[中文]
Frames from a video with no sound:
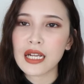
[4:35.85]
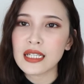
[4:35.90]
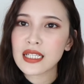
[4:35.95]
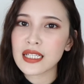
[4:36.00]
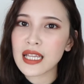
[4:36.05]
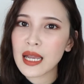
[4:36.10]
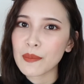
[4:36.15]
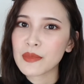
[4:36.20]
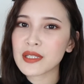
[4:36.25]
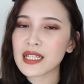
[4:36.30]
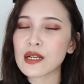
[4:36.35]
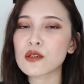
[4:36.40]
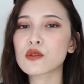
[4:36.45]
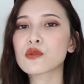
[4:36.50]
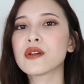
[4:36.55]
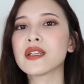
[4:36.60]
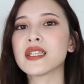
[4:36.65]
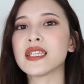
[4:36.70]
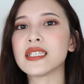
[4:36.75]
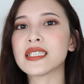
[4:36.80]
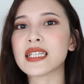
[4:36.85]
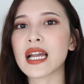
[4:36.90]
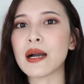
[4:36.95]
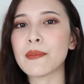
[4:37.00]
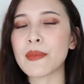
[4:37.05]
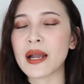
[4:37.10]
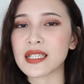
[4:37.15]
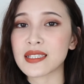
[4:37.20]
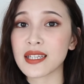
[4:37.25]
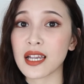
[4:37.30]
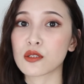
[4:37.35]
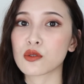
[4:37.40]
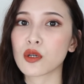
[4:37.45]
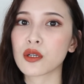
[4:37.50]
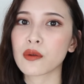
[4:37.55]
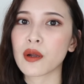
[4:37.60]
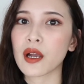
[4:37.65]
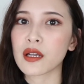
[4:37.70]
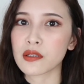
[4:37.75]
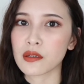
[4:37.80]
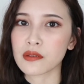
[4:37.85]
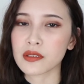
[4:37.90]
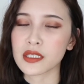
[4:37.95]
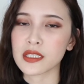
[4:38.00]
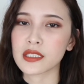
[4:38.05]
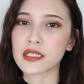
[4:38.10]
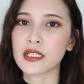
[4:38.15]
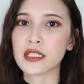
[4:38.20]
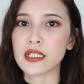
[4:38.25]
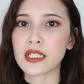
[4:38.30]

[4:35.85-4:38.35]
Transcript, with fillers: 但他们家如果你想要买彩妆以外的东西呢，